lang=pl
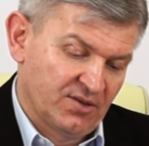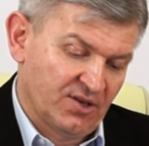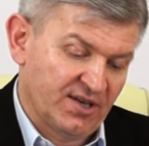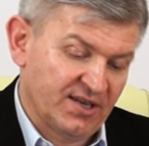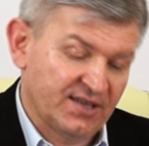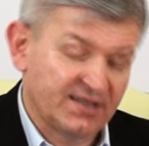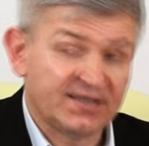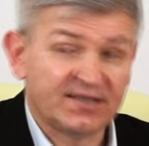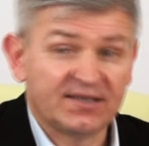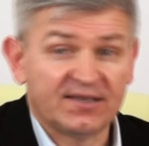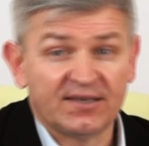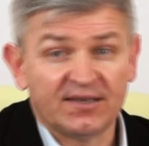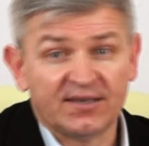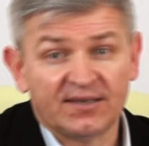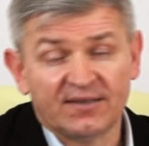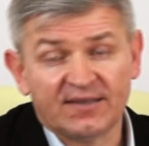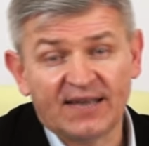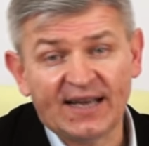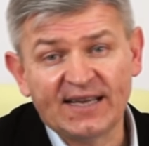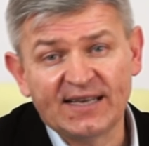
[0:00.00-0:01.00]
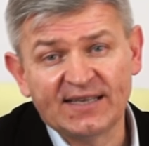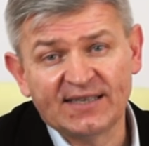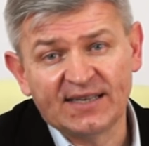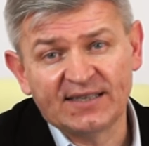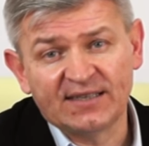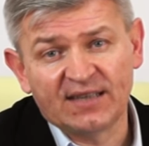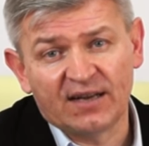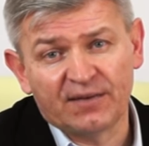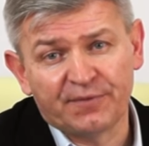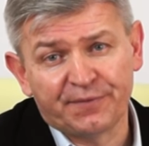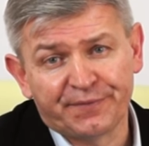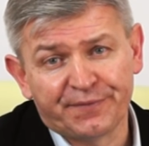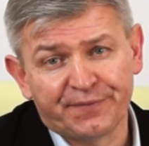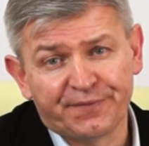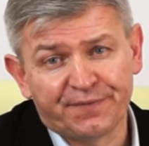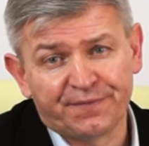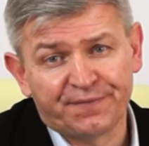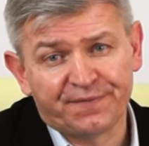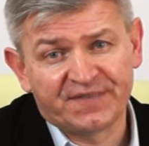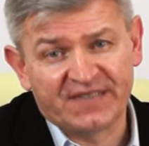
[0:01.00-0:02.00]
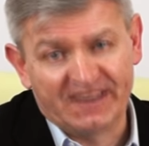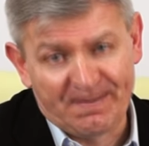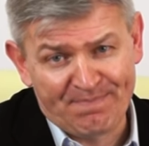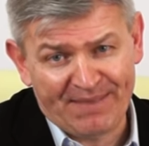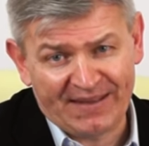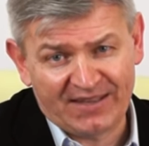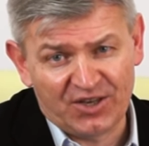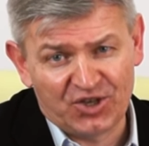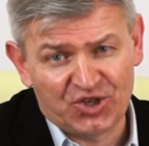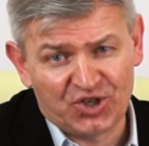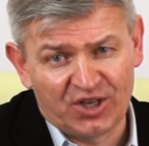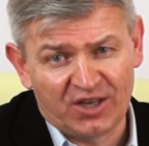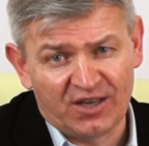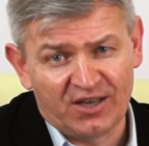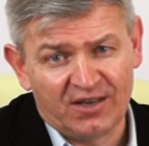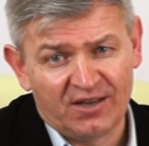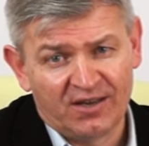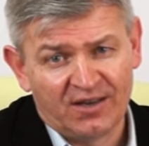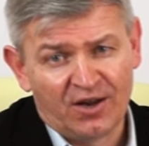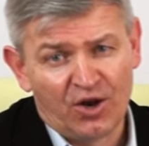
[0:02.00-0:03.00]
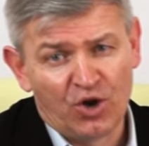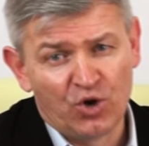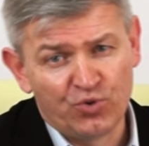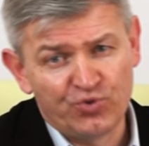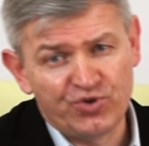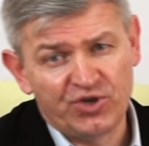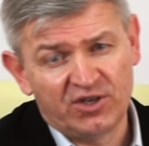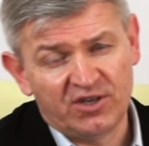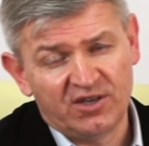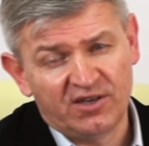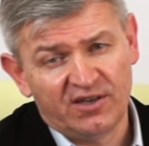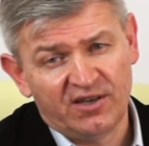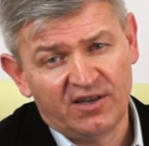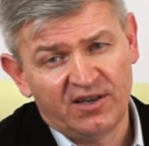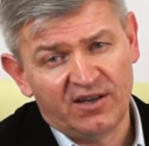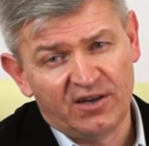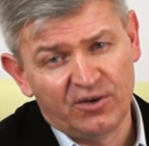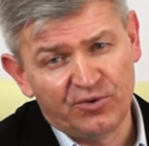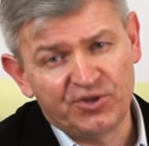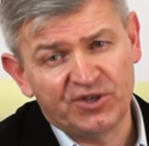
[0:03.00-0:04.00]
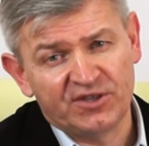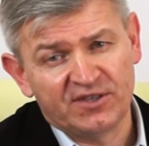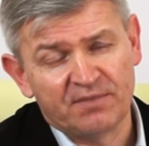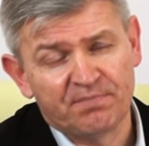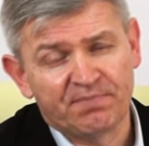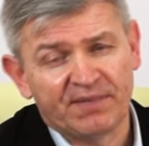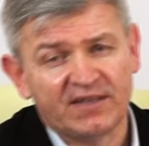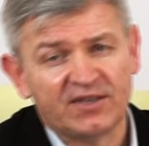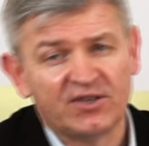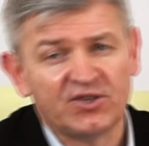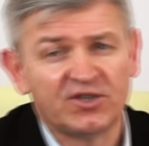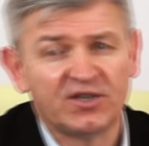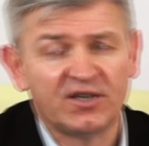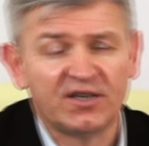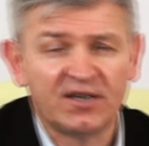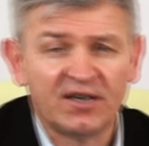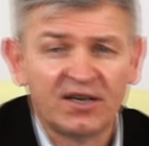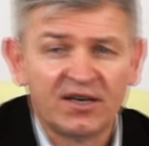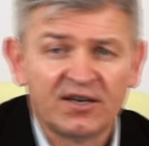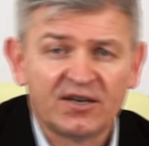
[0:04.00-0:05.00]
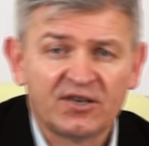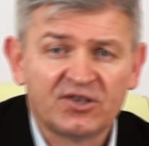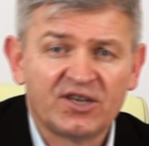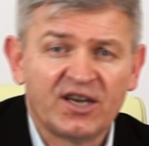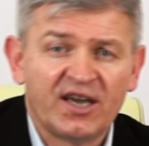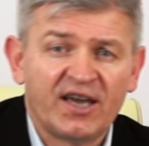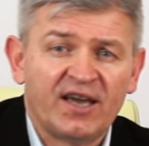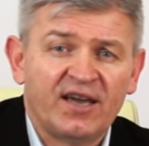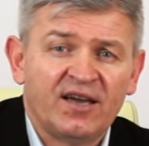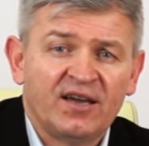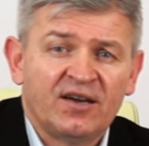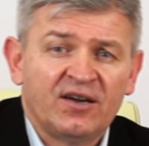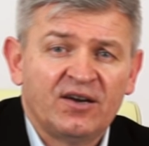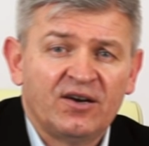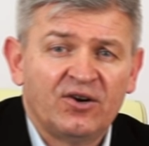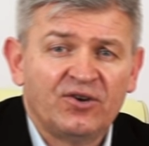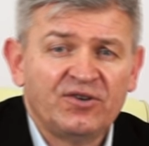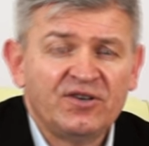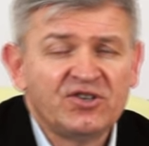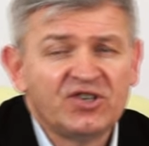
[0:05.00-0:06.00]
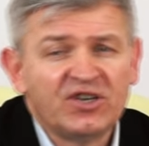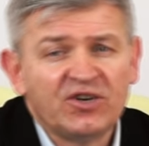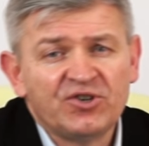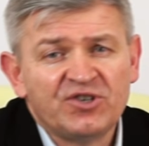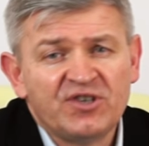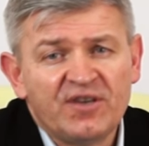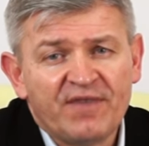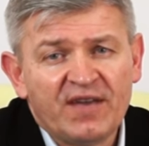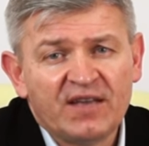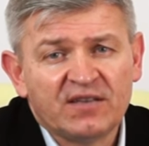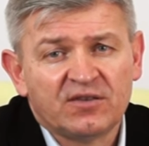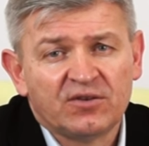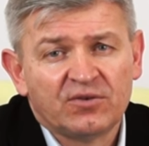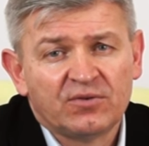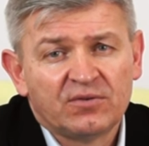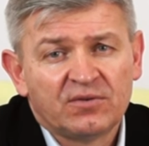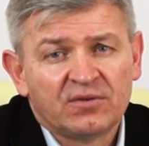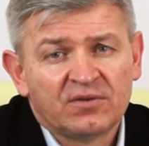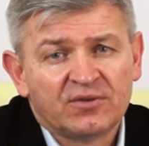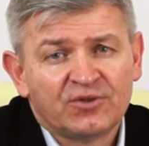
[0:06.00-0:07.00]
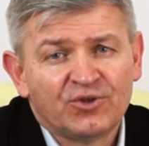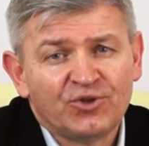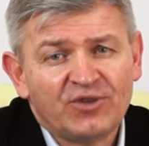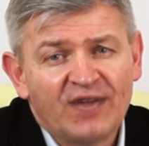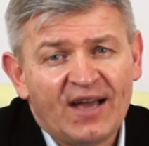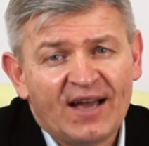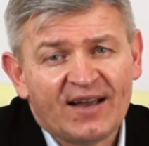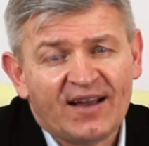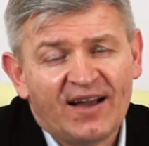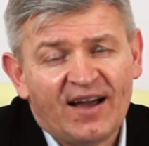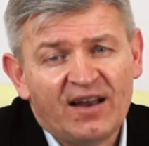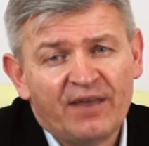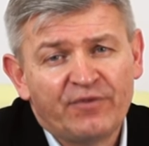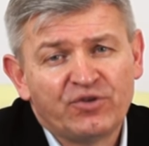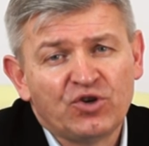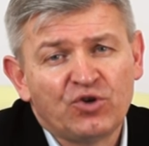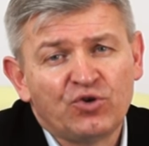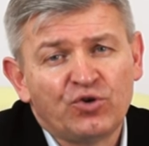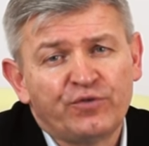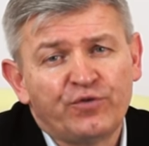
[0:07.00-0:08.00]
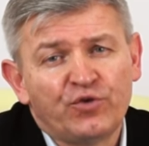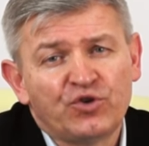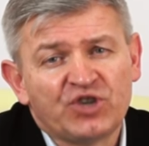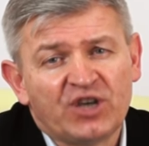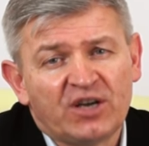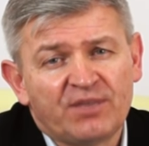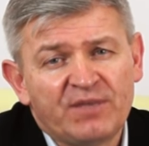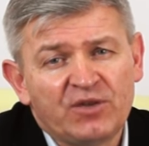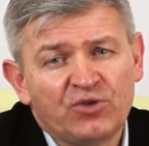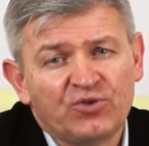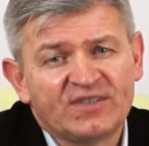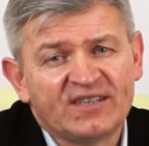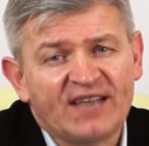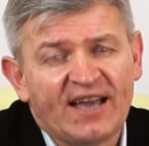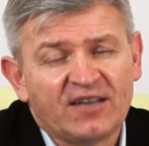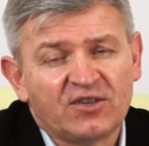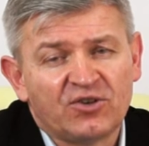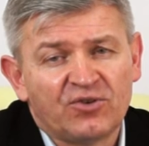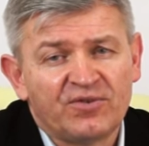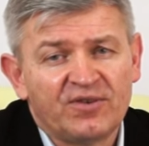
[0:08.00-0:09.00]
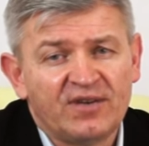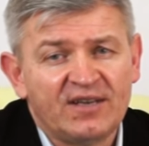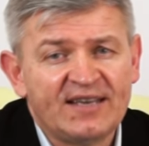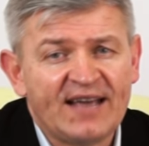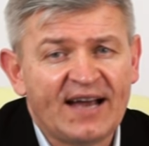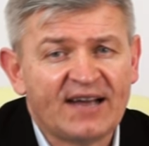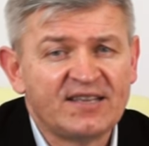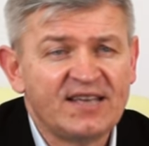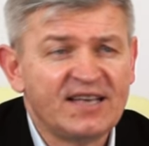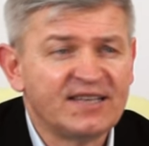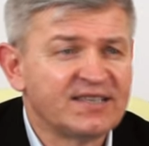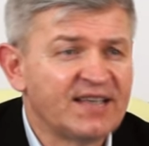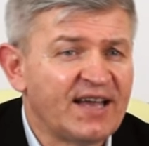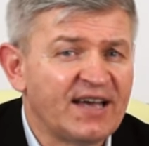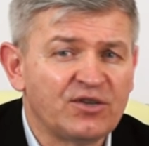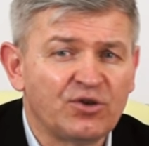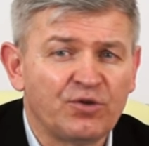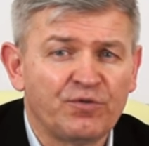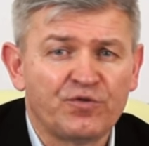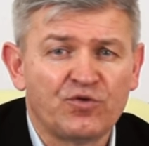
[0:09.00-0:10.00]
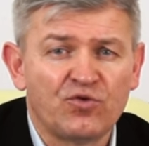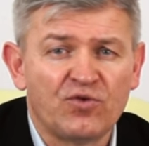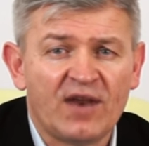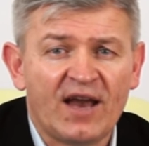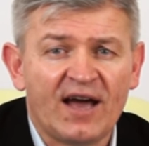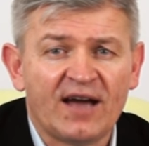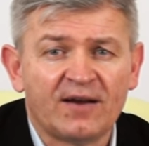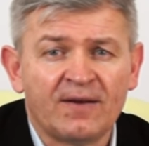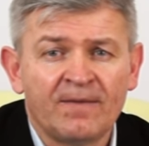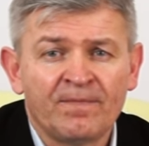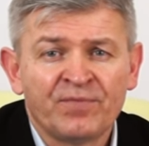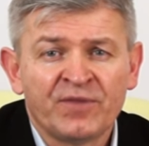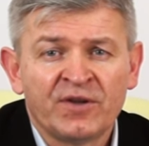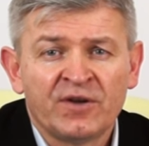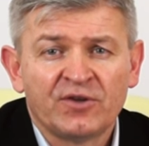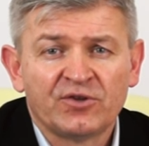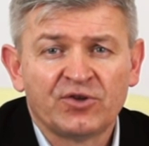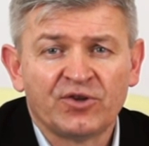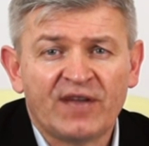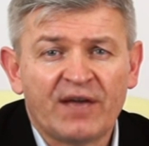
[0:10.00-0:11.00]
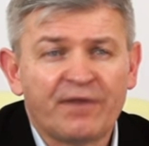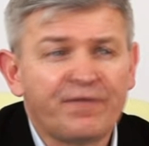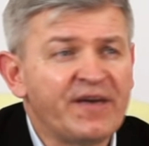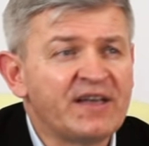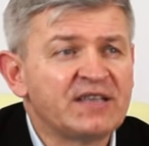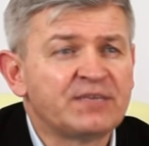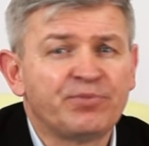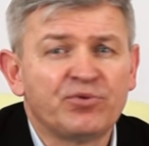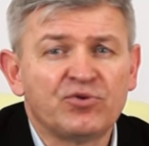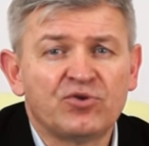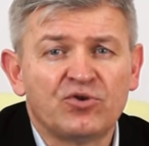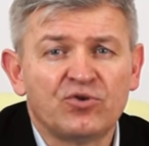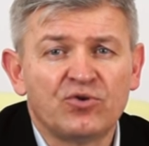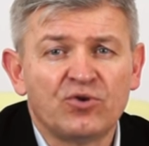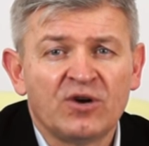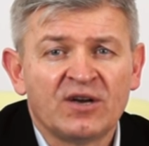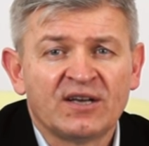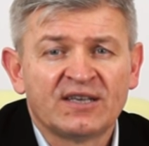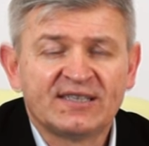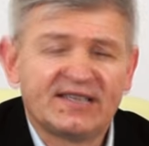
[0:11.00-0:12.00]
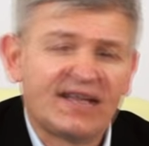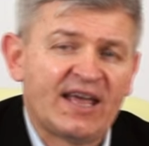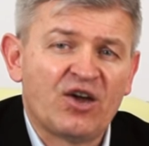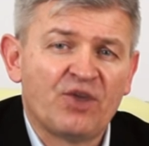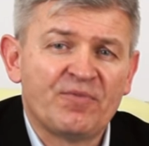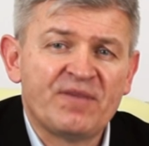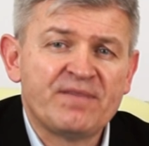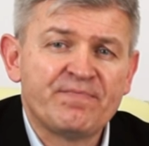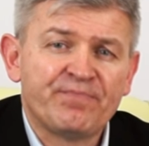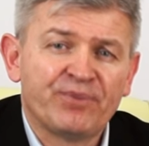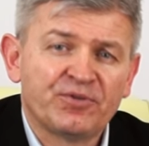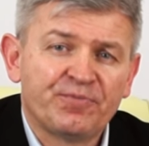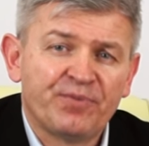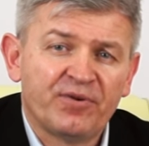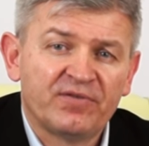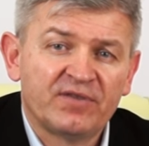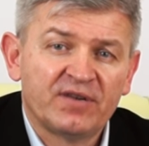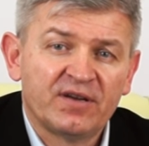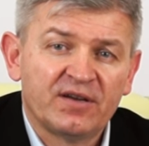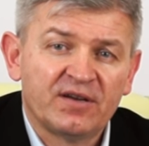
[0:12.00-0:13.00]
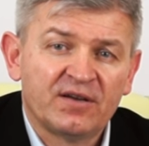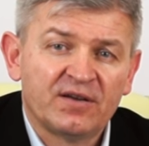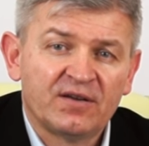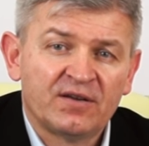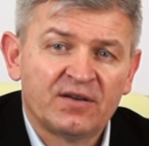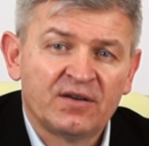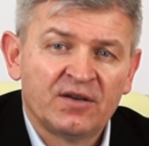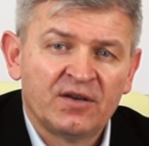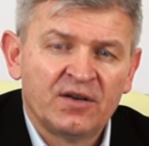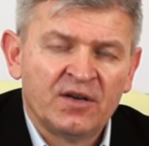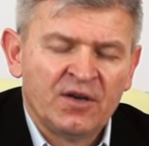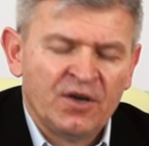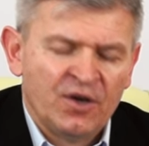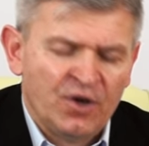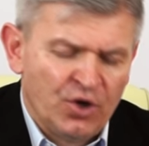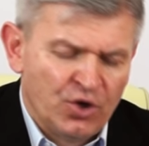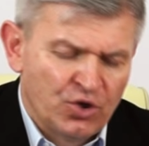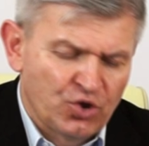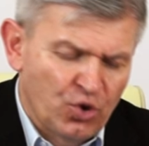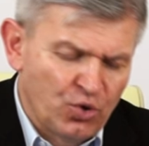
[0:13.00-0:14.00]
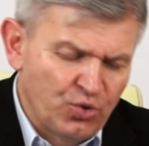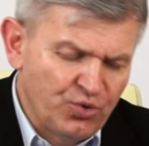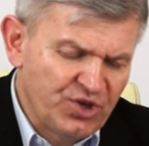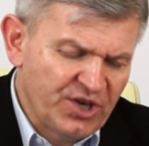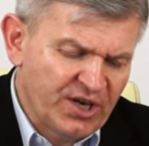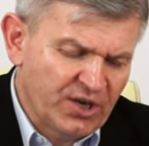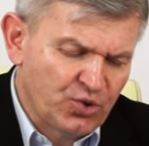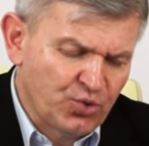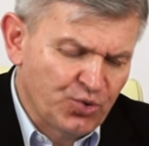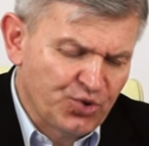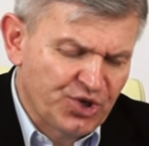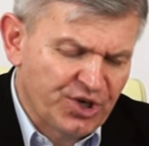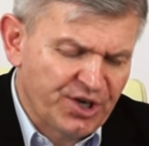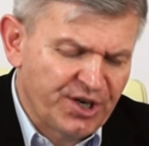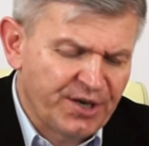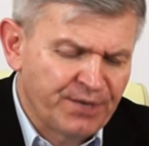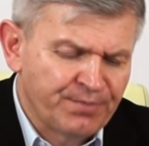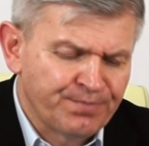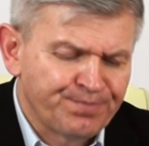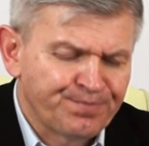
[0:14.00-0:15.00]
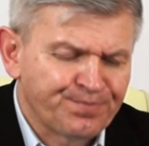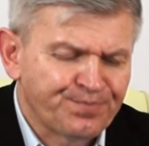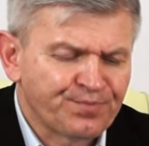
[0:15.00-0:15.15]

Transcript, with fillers: to jest taki zestaw sympatyczny ludzi i ludzi sympatycznych, że oni czegoś nie wiedzą. No tak, ale w ciągu dwóch, trzech minut znajdą. Jak nie znajdą w Google'ach, to na Facebooku znajomy im podpowie. To ludzie, którzy